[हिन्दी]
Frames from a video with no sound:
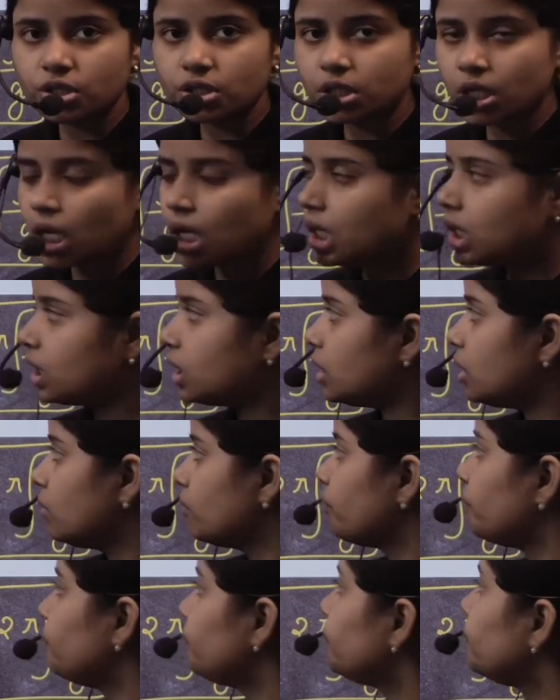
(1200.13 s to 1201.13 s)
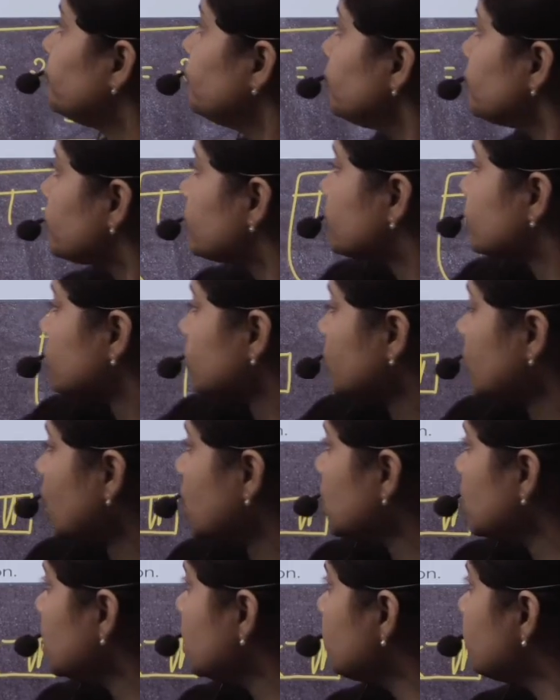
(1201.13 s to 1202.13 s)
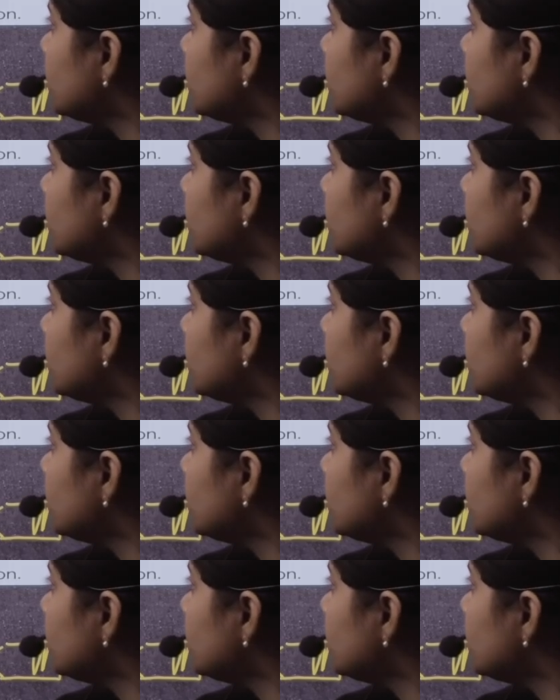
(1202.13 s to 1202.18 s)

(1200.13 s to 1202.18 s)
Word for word: नहीं करें इफ़ द